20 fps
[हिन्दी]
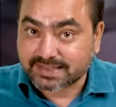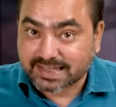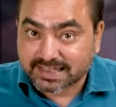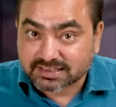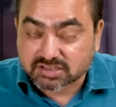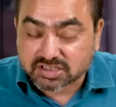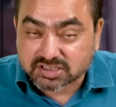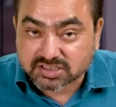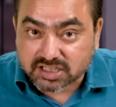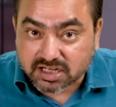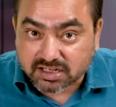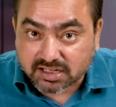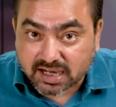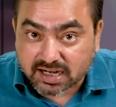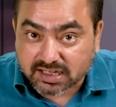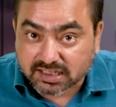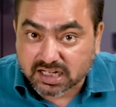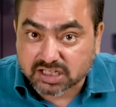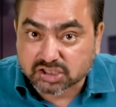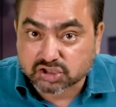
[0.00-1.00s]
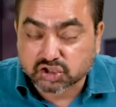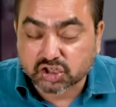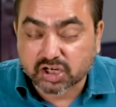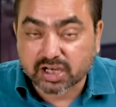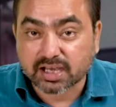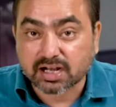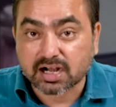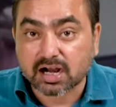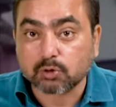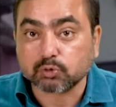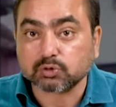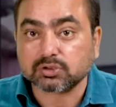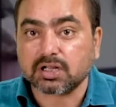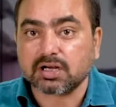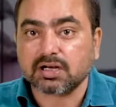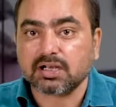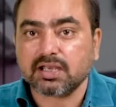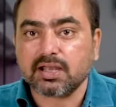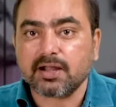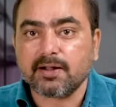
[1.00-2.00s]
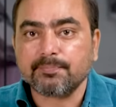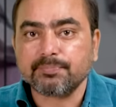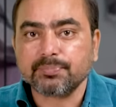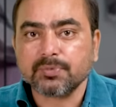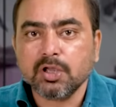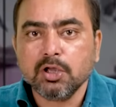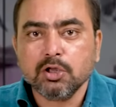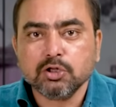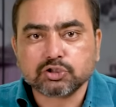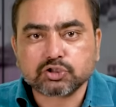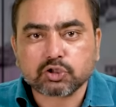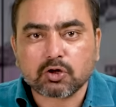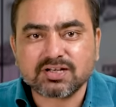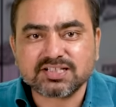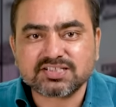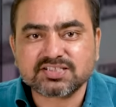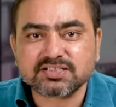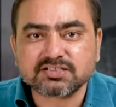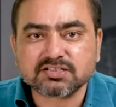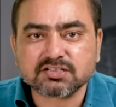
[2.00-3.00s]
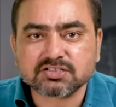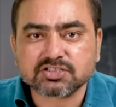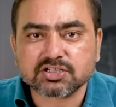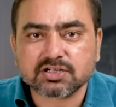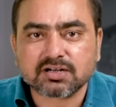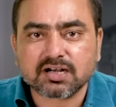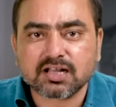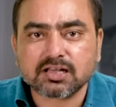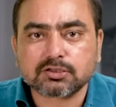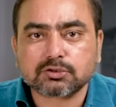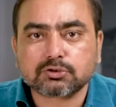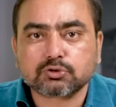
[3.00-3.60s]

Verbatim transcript: केंद्र सरकार का चेहरा उतर गया सॉलिसिटर जनरल